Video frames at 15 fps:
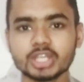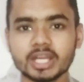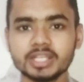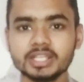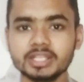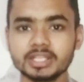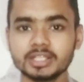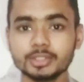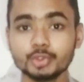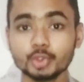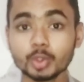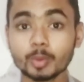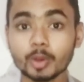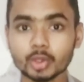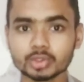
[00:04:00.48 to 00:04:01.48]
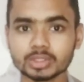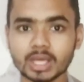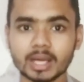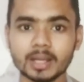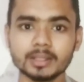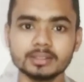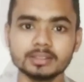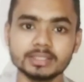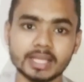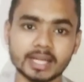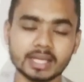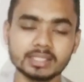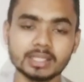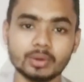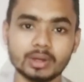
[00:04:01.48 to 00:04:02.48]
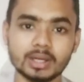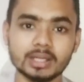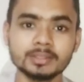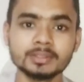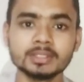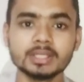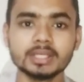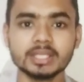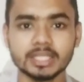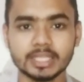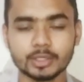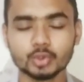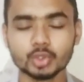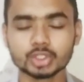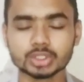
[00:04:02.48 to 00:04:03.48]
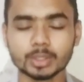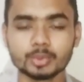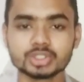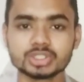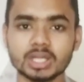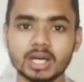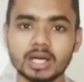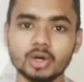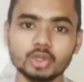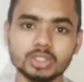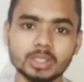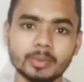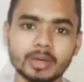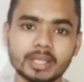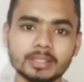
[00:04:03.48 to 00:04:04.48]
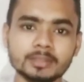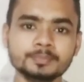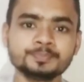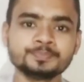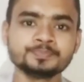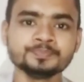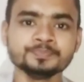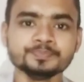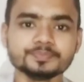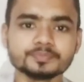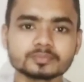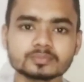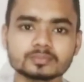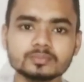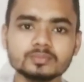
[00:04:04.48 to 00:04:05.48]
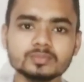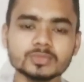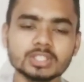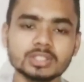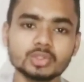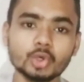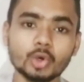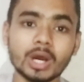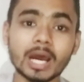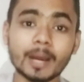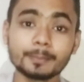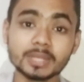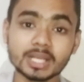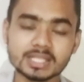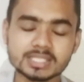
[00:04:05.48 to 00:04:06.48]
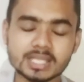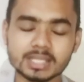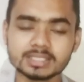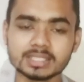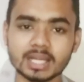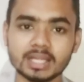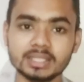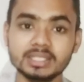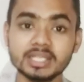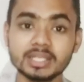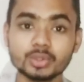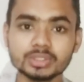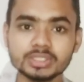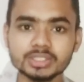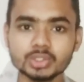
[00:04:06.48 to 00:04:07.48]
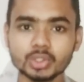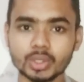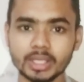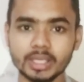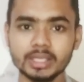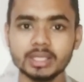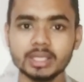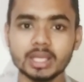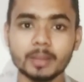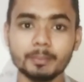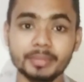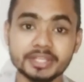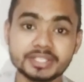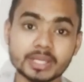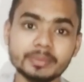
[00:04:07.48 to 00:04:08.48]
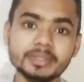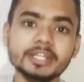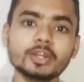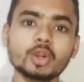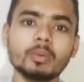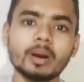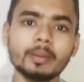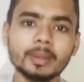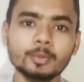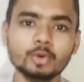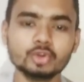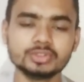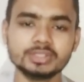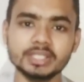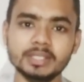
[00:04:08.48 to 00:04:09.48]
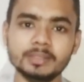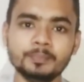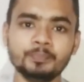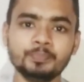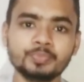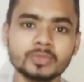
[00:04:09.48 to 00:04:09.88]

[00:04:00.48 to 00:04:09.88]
শারীরিক দুর্বলতা দেখা দেওয়া এগুলো সমস্যা হতে পারে তো আপনারা যারা যারা দীর্ঘদিন ধরে ভিটামিনের অভাবে ভুগছেন